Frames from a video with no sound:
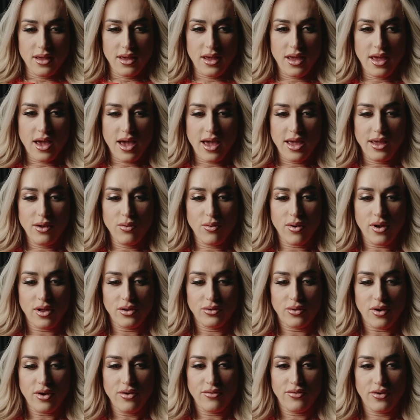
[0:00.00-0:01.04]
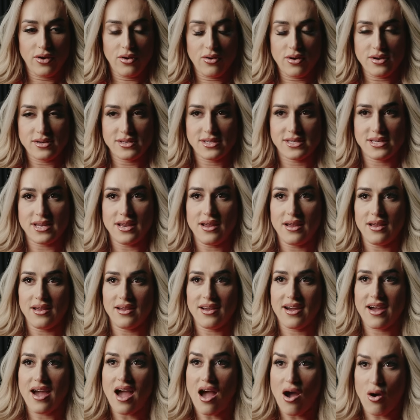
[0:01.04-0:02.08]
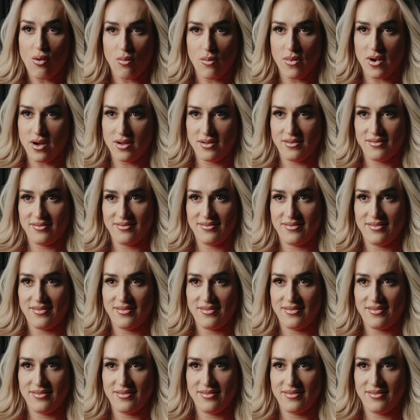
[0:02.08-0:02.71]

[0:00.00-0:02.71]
E aí o Antônio falou assim: calma,